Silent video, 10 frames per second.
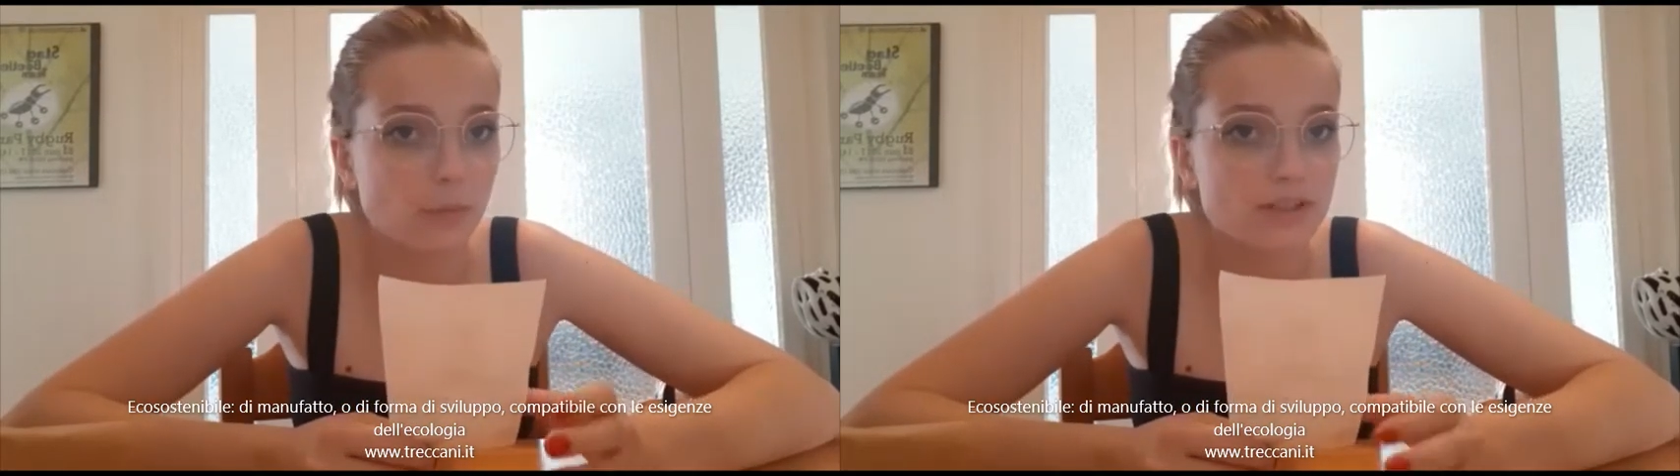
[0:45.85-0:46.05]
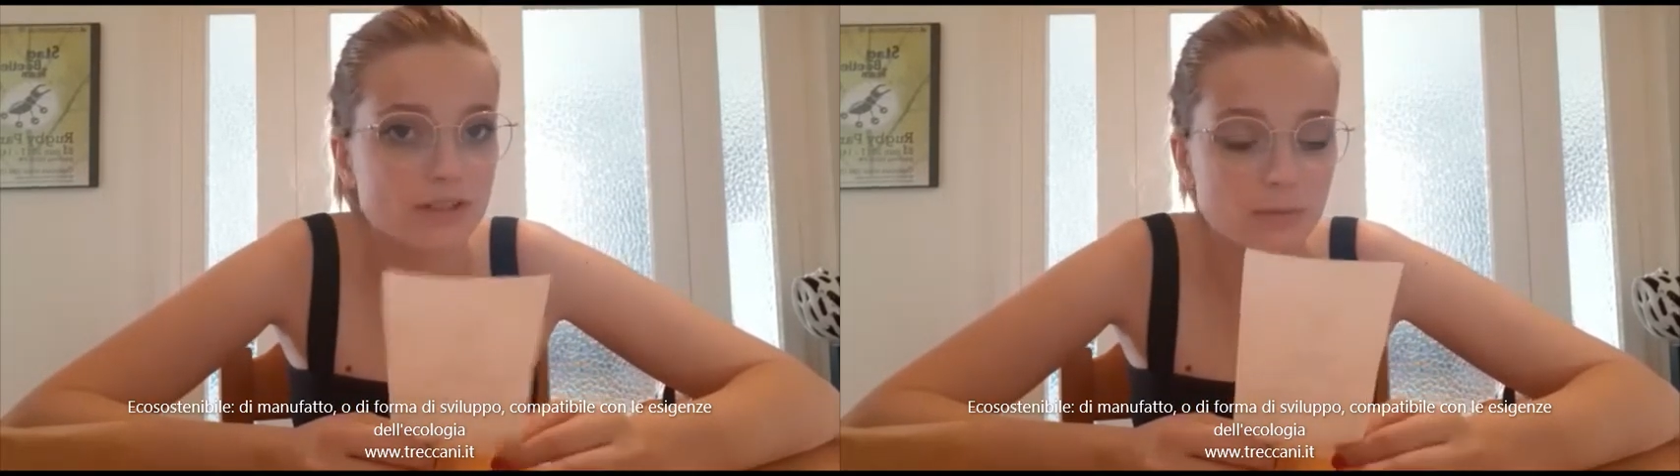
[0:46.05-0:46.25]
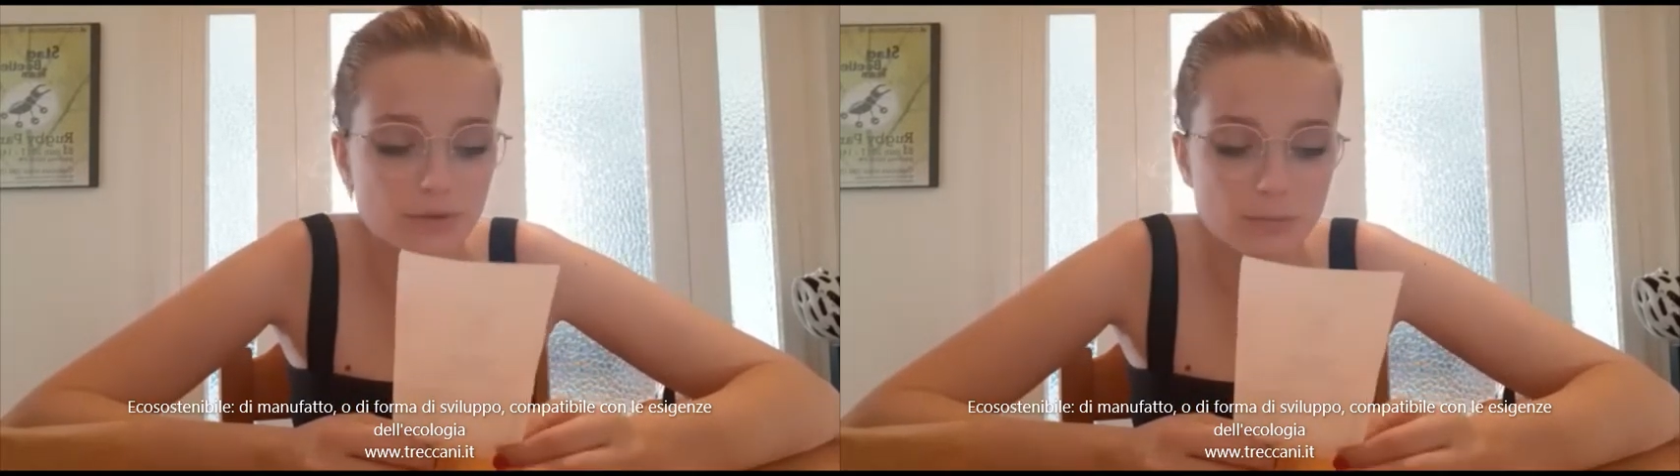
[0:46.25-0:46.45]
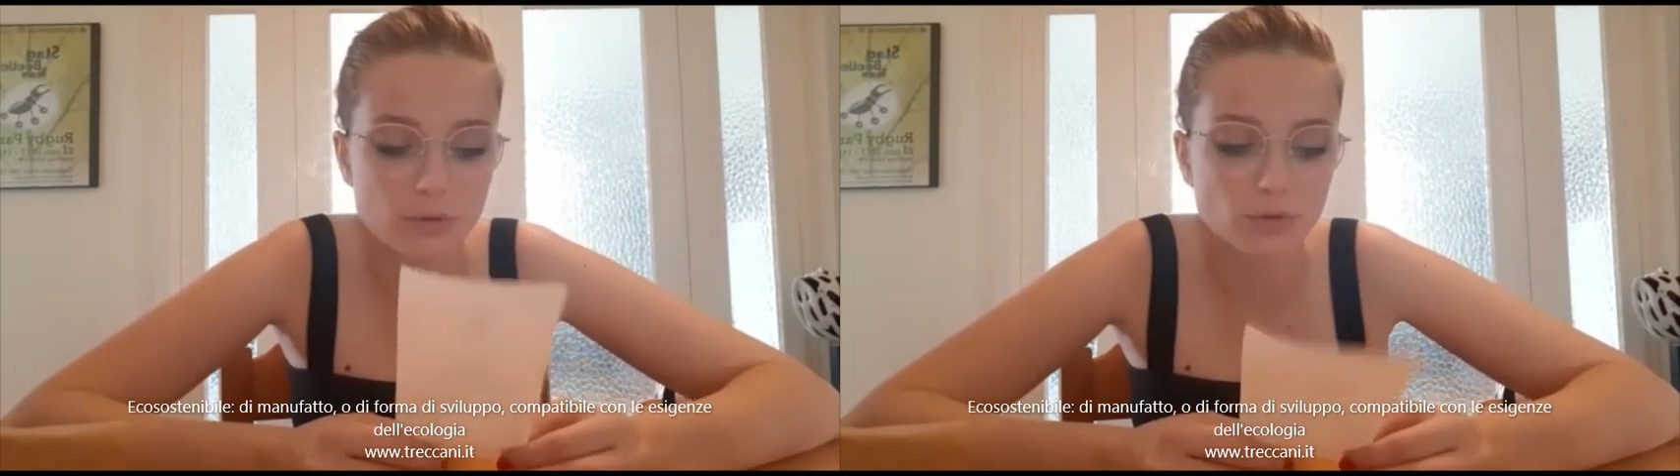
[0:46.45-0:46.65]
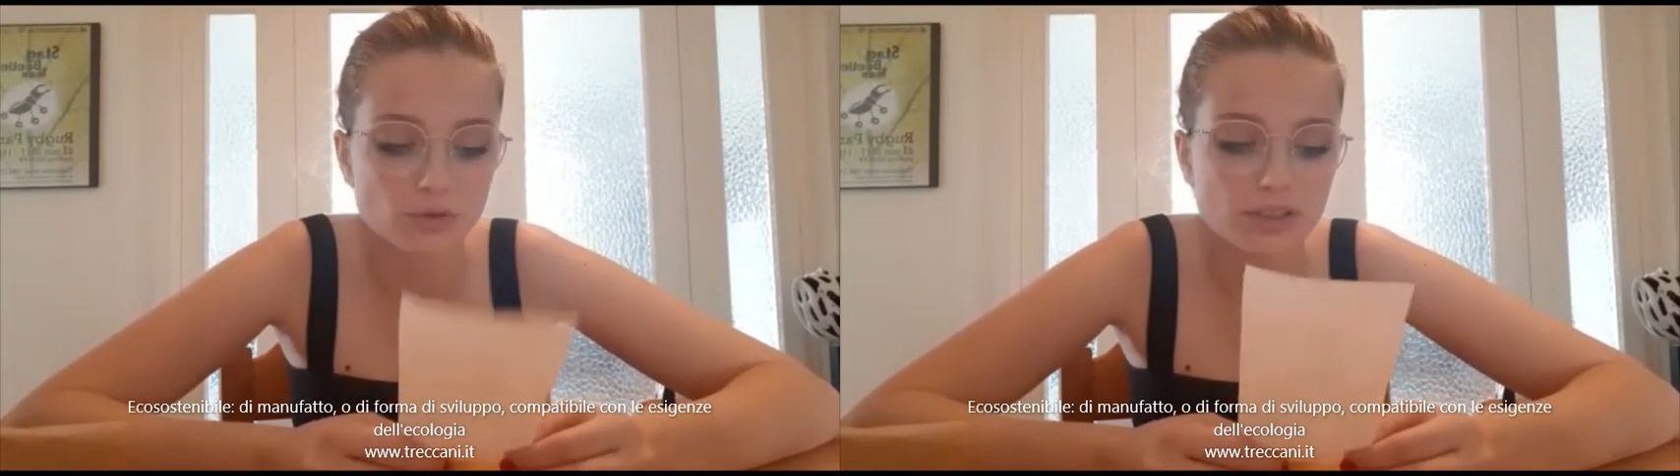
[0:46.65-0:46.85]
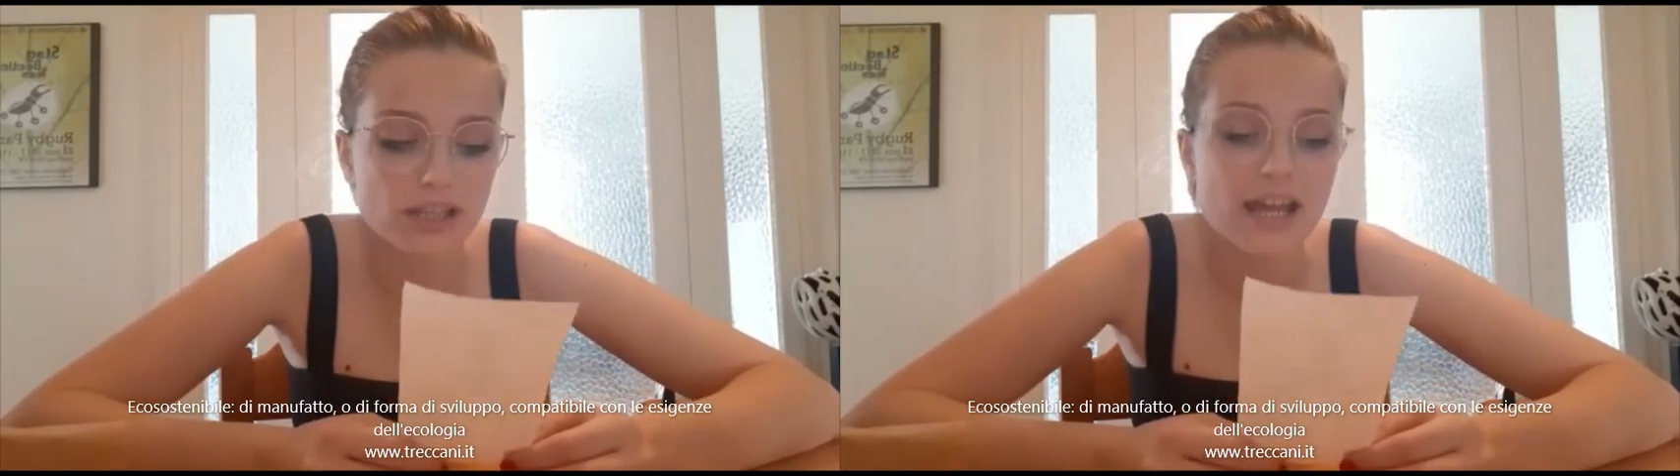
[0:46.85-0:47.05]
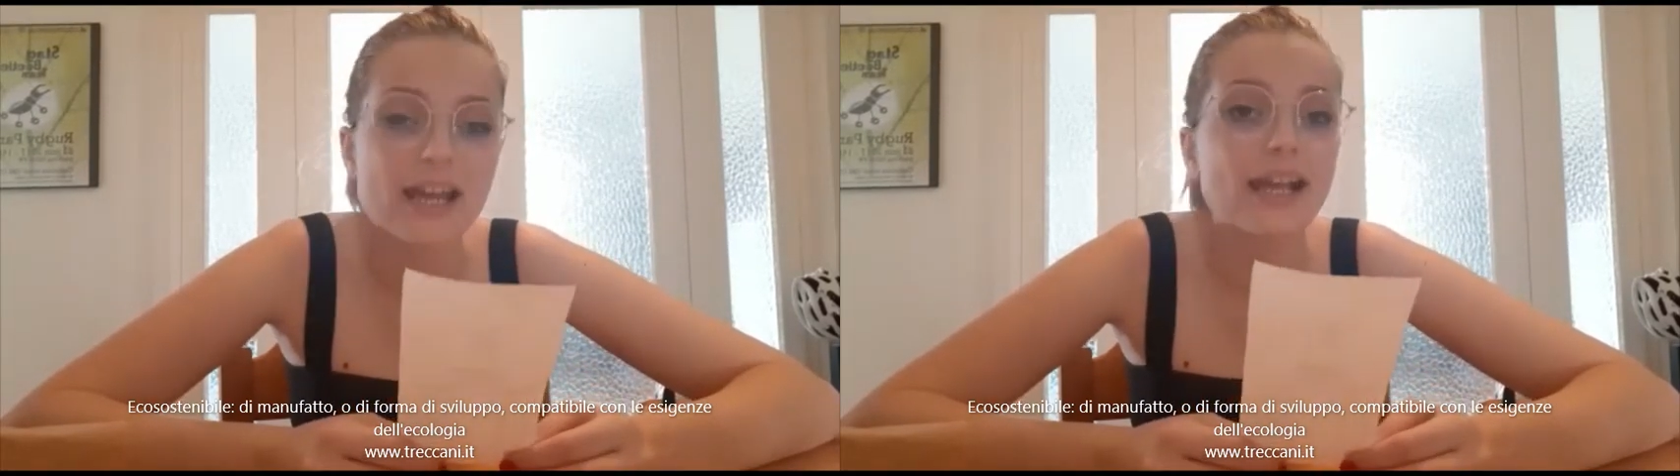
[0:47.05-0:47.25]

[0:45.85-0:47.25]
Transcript: questi tipi di prodotti